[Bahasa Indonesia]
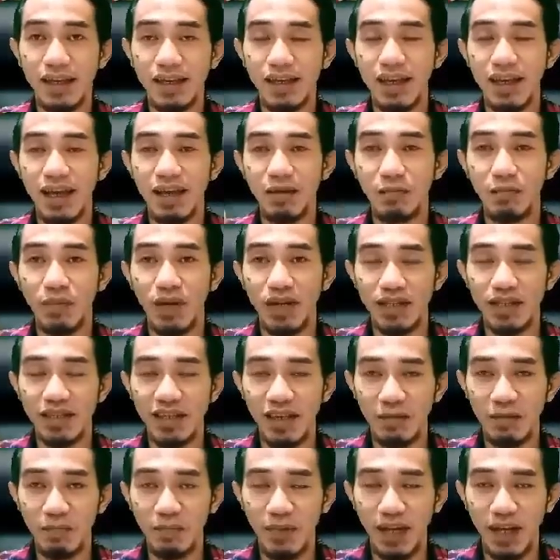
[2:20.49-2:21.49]
yang
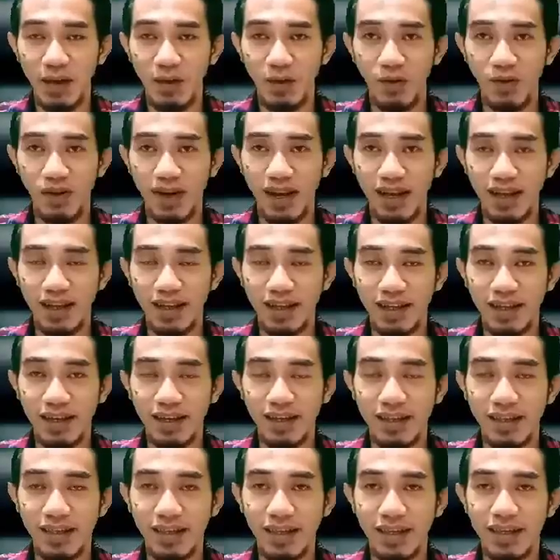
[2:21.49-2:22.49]
bersama orang
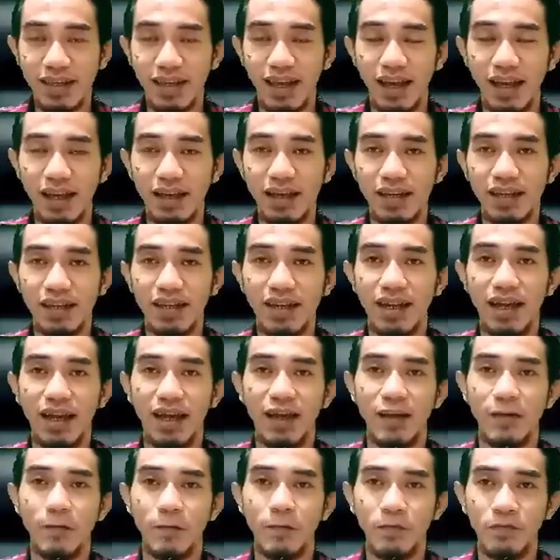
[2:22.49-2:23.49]
ketiga
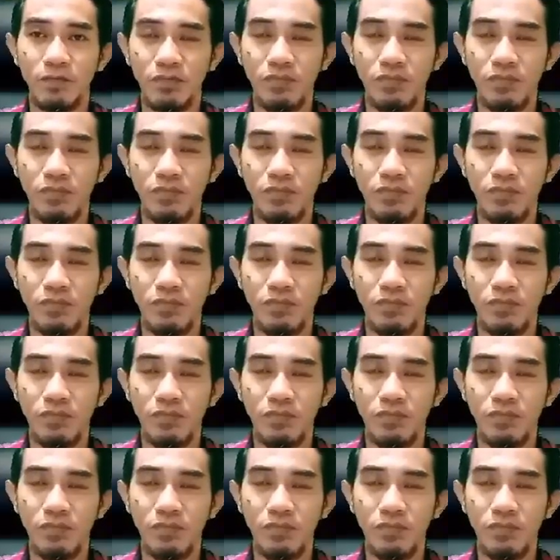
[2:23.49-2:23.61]
inilah